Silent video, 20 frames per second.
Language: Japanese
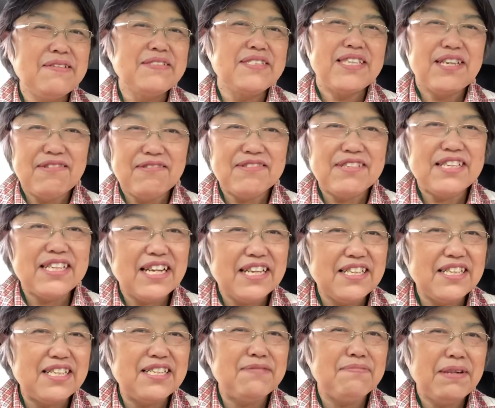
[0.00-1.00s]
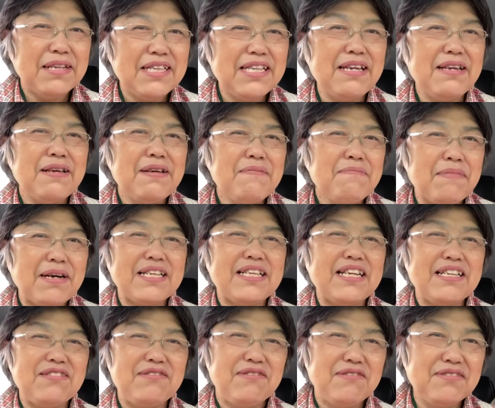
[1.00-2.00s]
ゼロになってしまって、ま
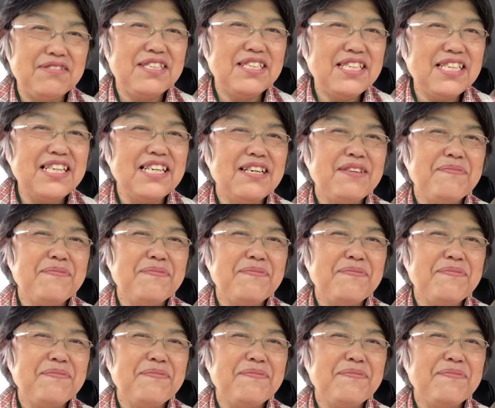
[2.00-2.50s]
た同時に